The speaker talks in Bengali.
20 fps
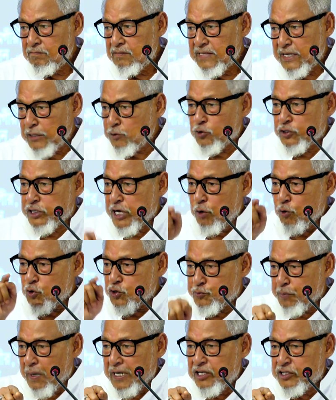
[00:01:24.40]
কিন্তু সেই
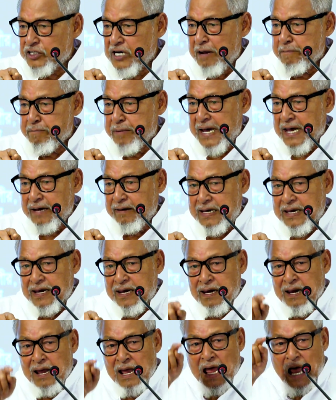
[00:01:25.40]
উসমানি সাহেবকে কি
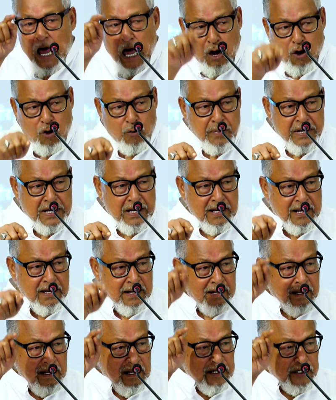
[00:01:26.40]
আওয়ামী লীগ
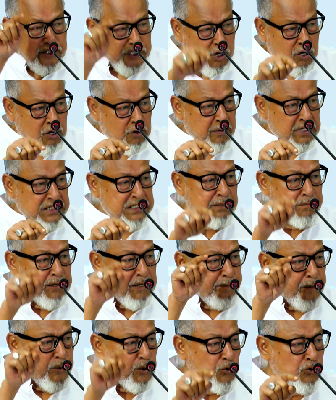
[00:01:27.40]
জিয়া রহমান সাহেবের
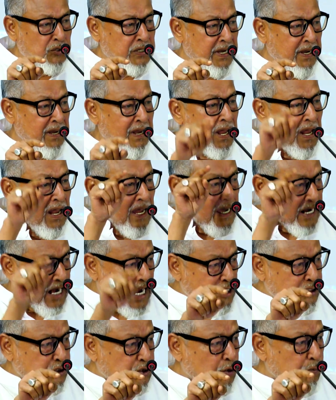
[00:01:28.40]
বিরুদ্ধে
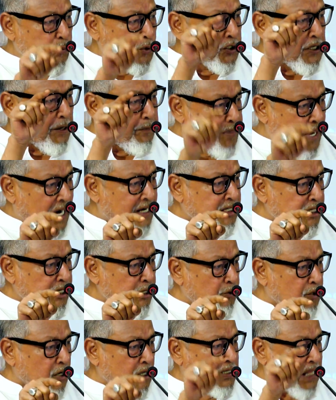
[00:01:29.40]
রাষ্ট্রপতি প্রার্থী
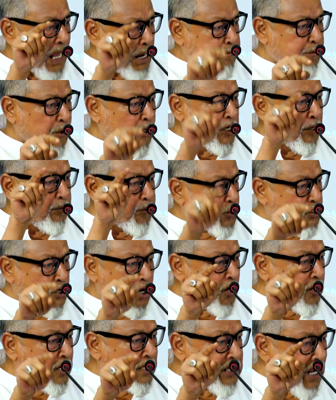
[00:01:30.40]
করে তার পক্ষে
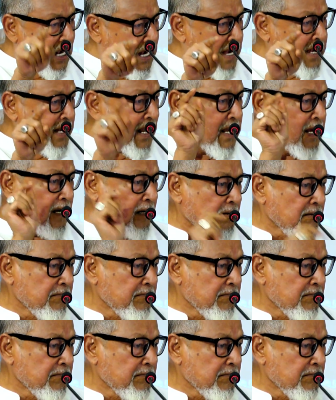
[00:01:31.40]
প্রচারণা চালায় নাই